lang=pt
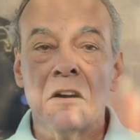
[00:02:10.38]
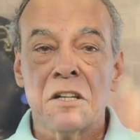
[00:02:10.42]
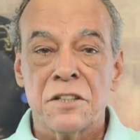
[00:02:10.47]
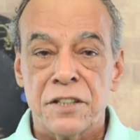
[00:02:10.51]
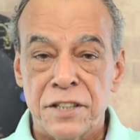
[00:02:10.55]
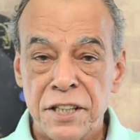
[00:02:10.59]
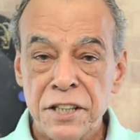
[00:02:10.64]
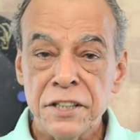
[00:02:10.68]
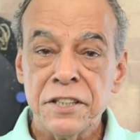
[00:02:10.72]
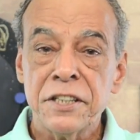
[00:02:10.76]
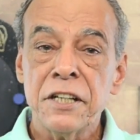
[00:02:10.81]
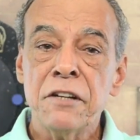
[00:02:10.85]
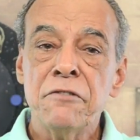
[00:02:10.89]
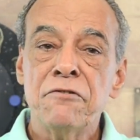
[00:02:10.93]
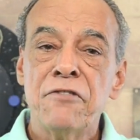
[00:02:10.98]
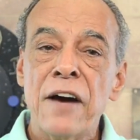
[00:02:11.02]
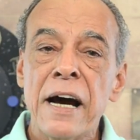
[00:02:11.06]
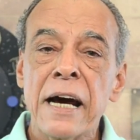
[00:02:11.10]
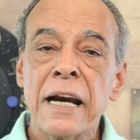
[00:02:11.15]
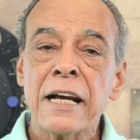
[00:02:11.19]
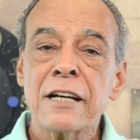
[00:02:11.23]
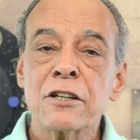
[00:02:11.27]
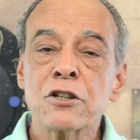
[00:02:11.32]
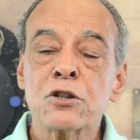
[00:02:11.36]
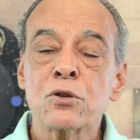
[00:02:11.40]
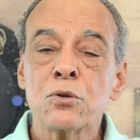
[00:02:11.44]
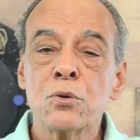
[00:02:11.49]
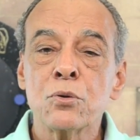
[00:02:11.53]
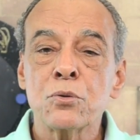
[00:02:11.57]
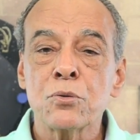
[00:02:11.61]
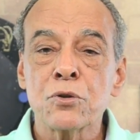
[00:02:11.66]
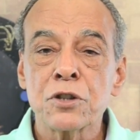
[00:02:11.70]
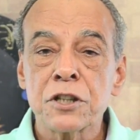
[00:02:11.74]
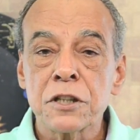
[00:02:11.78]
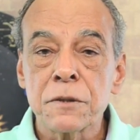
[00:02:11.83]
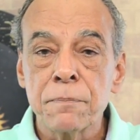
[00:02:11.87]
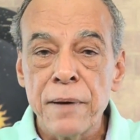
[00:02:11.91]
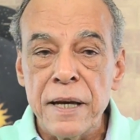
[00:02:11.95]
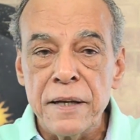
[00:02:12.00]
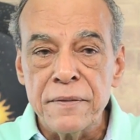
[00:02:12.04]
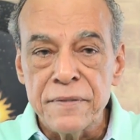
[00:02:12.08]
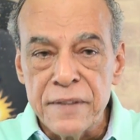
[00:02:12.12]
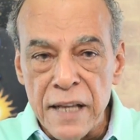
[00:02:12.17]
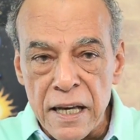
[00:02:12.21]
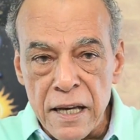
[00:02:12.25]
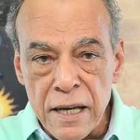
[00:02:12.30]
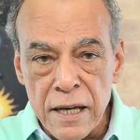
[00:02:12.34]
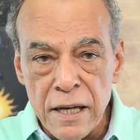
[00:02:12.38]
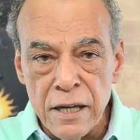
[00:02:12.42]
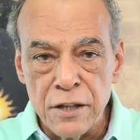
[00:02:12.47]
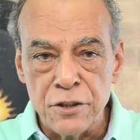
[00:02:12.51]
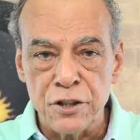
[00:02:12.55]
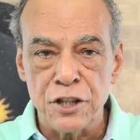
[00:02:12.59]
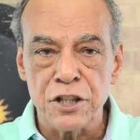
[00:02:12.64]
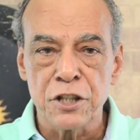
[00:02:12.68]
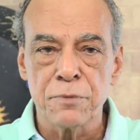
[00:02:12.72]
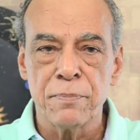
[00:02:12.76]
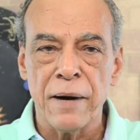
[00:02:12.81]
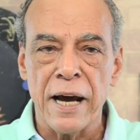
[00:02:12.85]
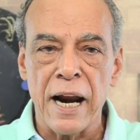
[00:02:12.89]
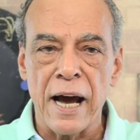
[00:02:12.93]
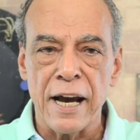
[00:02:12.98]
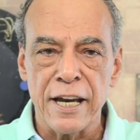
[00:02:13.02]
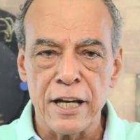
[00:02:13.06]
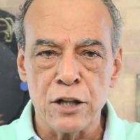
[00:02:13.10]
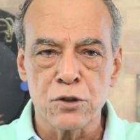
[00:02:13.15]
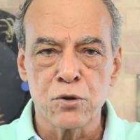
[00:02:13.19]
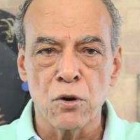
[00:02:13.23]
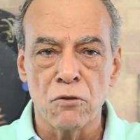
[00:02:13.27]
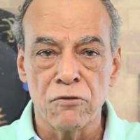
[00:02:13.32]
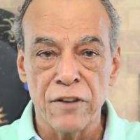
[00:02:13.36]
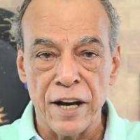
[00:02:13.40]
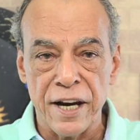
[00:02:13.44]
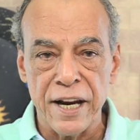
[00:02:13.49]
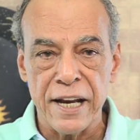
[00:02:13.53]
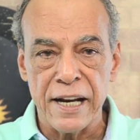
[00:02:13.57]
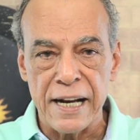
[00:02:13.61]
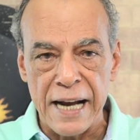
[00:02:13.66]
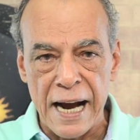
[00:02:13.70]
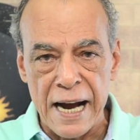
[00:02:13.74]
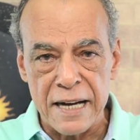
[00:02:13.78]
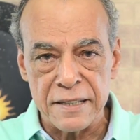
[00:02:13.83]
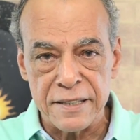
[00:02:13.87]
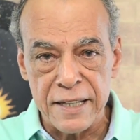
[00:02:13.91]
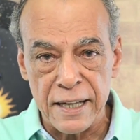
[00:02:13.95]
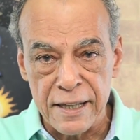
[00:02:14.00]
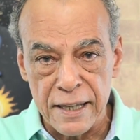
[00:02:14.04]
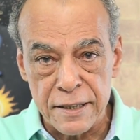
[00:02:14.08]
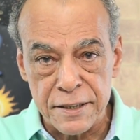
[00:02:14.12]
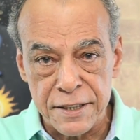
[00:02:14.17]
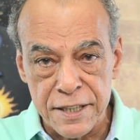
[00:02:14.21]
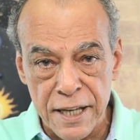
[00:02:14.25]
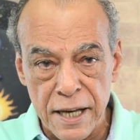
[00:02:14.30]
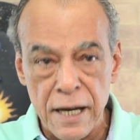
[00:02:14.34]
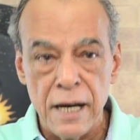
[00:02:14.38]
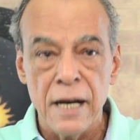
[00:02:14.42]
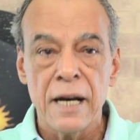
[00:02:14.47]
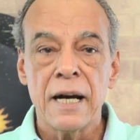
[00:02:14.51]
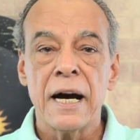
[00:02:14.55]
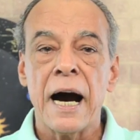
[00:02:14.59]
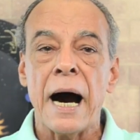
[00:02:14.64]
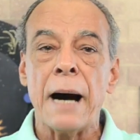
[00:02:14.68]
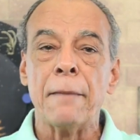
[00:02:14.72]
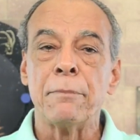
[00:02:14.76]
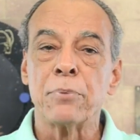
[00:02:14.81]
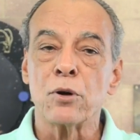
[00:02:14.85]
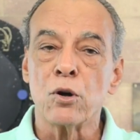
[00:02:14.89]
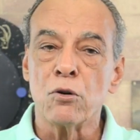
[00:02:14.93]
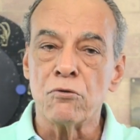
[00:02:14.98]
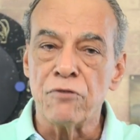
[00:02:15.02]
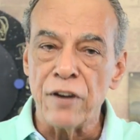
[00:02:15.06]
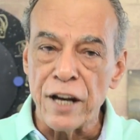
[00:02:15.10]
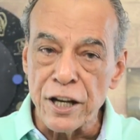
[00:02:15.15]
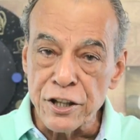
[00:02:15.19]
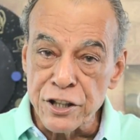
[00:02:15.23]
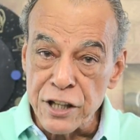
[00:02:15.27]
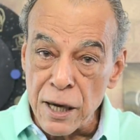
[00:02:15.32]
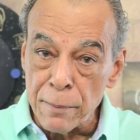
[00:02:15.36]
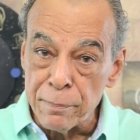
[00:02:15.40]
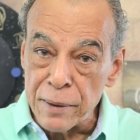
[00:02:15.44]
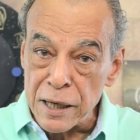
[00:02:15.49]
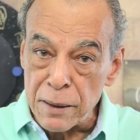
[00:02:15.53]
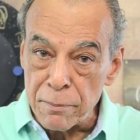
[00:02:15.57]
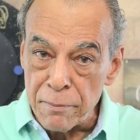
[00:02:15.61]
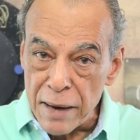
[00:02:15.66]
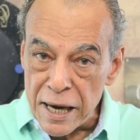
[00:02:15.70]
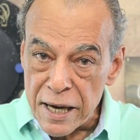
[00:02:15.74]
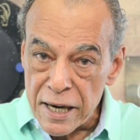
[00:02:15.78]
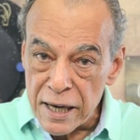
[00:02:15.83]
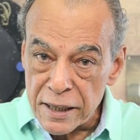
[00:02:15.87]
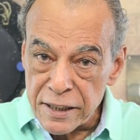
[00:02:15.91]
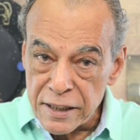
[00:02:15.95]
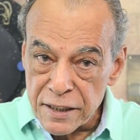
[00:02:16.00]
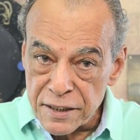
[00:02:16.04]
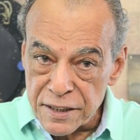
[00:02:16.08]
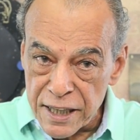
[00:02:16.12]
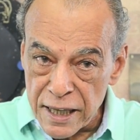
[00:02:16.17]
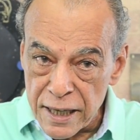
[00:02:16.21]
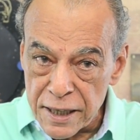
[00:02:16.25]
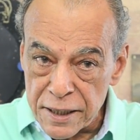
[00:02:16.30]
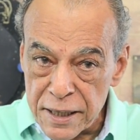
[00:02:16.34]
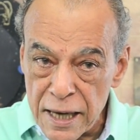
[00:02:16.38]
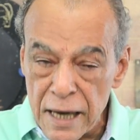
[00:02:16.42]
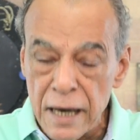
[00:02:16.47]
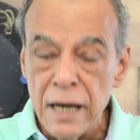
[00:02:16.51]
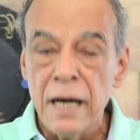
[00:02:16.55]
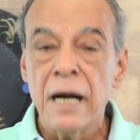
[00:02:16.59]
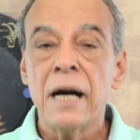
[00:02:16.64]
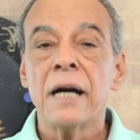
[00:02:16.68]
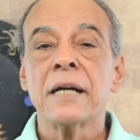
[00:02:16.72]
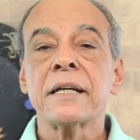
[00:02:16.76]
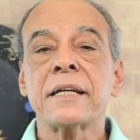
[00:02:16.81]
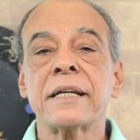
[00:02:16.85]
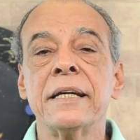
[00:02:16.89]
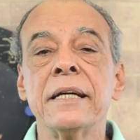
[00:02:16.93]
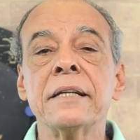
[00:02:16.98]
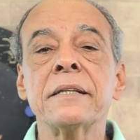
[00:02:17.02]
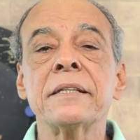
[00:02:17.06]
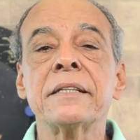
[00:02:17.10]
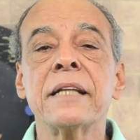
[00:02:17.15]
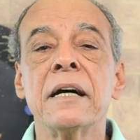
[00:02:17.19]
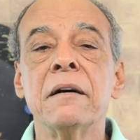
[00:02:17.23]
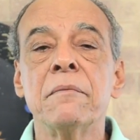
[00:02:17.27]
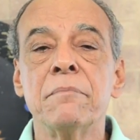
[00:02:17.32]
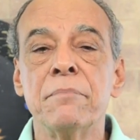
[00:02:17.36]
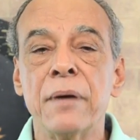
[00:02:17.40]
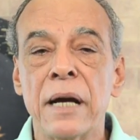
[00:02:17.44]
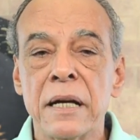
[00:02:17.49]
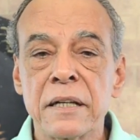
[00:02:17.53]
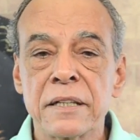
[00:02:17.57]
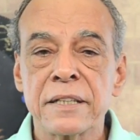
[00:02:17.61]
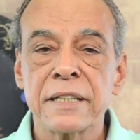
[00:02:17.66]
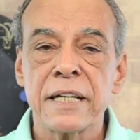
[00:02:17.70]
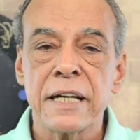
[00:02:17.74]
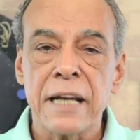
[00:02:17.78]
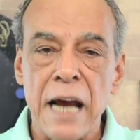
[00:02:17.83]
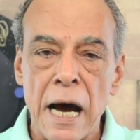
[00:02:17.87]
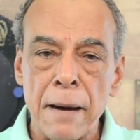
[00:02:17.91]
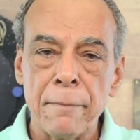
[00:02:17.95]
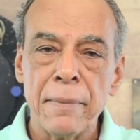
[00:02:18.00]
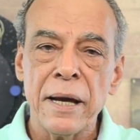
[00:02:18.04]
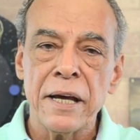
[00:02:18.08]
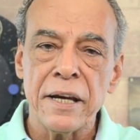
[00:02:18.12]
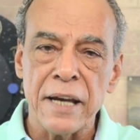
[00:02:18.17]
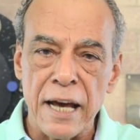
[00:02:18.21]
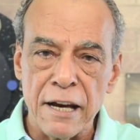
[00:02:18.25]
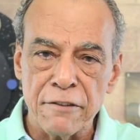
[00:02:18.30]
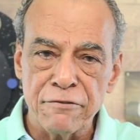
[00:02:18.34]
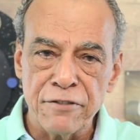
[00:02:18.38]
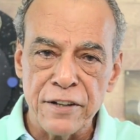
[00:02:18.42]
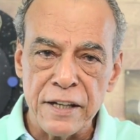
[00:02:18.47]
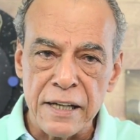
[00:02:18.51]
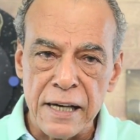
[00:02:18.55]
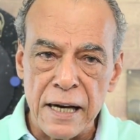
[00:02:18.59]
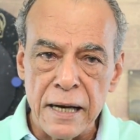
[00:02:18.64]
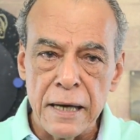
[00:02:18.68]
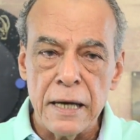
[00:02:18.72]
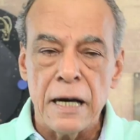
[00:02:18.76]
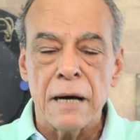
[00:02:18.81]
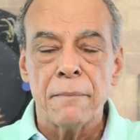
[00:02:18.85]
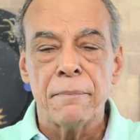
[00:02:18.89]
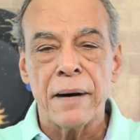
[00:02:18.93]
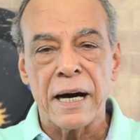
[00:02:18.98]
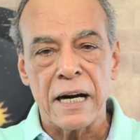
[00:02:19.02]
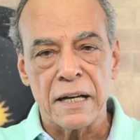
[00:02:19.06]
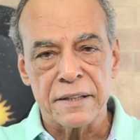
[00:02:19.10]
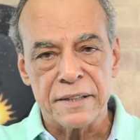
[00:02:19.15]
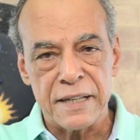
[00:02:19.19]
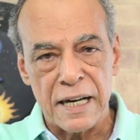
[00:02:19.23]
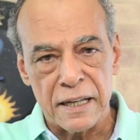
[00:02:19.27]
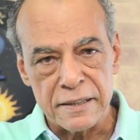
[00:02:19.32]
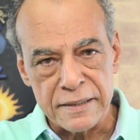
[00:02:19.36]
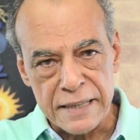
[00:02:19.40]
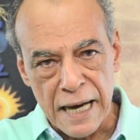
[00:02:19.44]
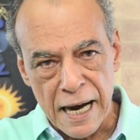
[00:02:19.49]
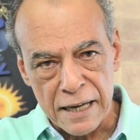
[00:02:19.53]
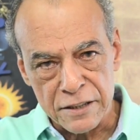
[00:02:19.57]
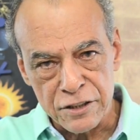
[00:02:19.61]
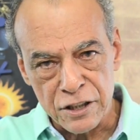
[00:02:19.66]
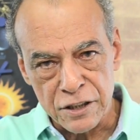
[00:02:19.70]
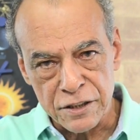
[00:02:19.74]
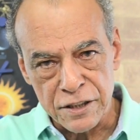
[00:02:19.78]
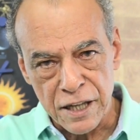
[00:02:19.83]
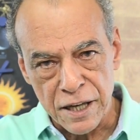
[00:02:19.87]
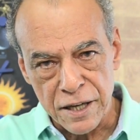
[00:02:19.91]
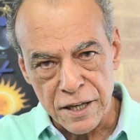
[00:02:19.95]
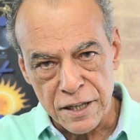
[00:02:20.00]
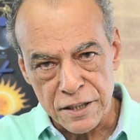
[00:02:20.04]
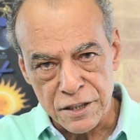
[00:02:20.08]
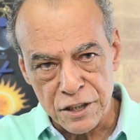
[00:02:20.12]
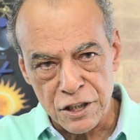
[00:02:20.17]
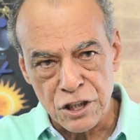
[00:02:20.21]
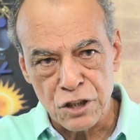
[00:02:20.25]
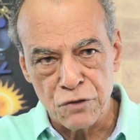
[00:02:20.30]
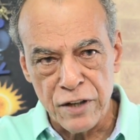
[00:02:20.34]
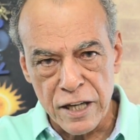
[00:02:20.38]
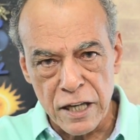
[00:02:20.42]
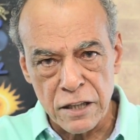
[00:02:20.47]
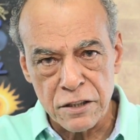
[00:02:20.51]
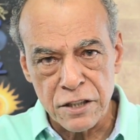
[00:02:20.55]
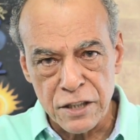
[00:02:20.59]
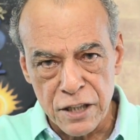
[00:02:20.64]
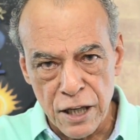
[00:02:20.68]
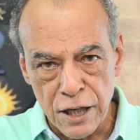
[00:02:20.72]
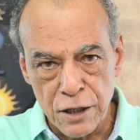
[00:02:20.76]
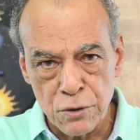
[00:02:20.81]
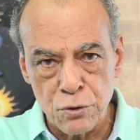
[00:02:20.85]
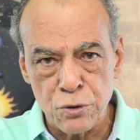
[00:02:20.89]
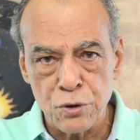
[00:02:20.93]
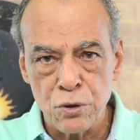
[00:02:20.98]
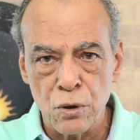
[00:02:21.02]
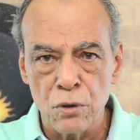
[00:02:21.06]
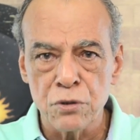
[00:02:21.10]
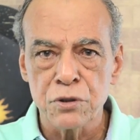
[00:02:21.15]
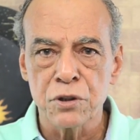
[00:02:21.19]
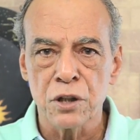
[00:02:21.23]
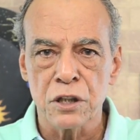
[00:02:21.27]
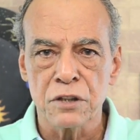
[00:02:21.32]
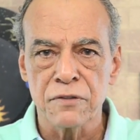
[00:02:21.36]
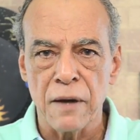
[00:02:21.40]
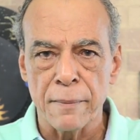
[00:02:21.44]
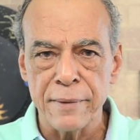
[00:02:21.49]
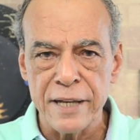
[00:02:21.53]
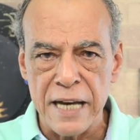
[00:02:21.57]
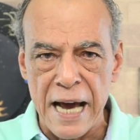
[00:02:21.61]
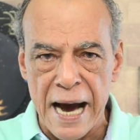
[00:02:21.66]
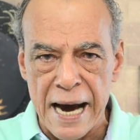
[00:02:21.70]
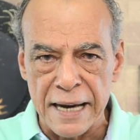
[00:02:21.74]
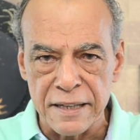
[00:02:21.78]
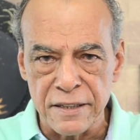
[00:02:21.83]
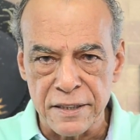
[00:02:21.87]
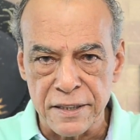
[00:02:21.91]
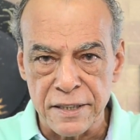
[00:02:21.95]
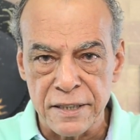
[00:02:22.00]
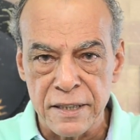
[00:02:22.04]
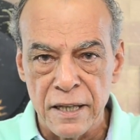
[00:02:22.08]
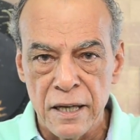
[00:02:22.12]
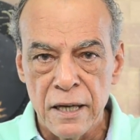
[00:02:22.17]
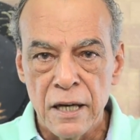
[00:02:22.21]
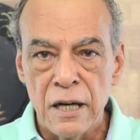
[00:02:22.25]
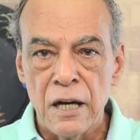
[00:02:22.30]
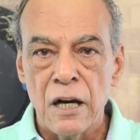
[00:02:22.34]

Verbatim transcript: Se tiver assuntos pendentes para resolver em casa, Câncer, aproveite a primeira quinzena, que também será benéfica para tratar de interesses financeiros com seus familiares.